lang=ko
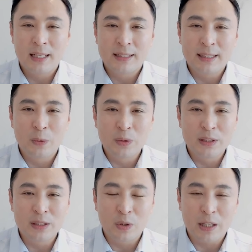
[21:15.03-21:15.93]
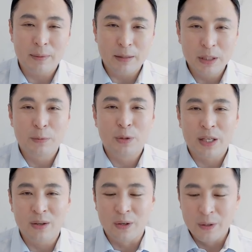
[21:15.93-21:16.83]
네, 오늘 이렇게 마무리해
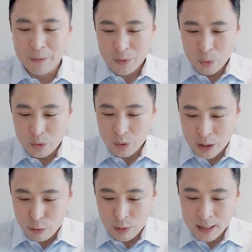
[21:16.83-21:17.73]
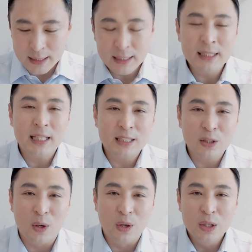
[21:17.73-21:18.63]
볼게요. 오늘도 이렇게 유한한
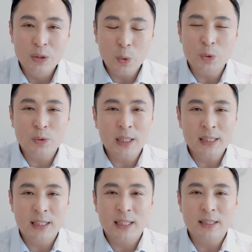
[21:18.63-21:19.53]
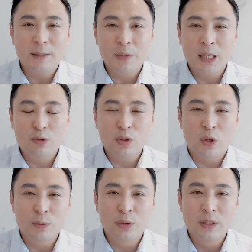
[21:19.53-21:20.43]
인생에서 소중한 시간을 함께 해주신
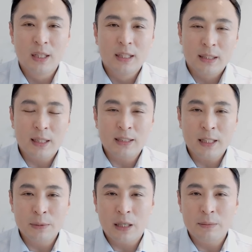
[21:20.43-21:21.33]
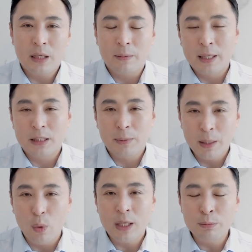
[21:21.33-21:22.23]
여러분, 대단히 감사합니다. 매일 아침
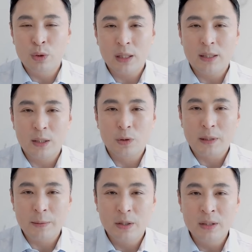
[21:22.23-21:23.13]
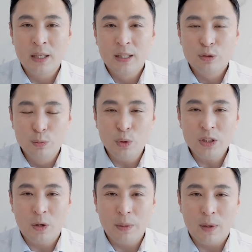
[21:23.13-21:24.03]
행복한 부자가 되고 싶다면, 굿모닝
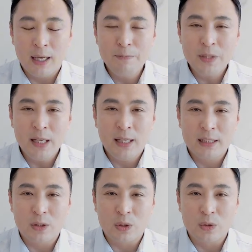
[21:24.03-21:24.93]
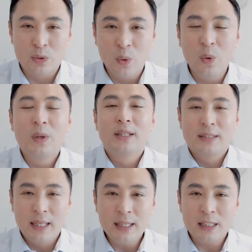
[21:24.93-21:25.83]
경매와 함께 하시죠. 저는 또
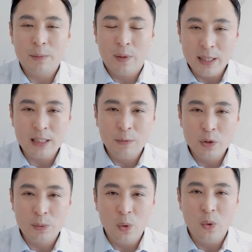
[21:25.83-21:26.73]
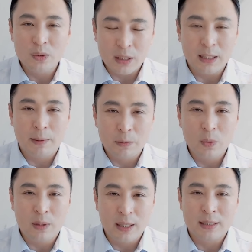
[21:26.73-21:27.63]
내일 아침에 활기찬 모습으로
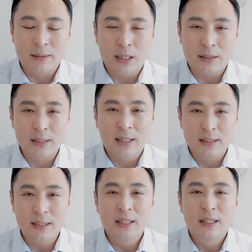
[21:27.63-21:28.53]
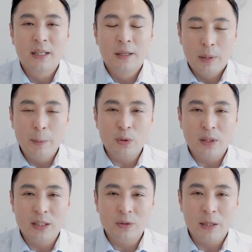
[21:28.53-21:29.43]
찾아뵙도록 하겠습니다. 지금까지 베프옥션
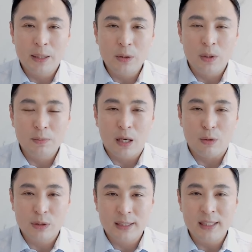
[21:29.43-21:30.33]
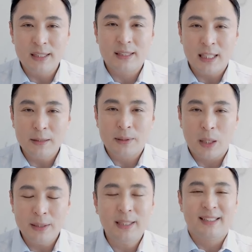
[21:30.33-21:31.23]
이성재 멘토였습니다. 우리 같이 잘 됩시다.
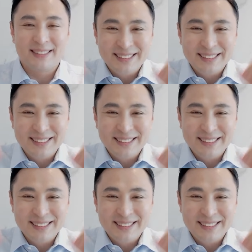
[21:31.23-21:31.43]
화이팅!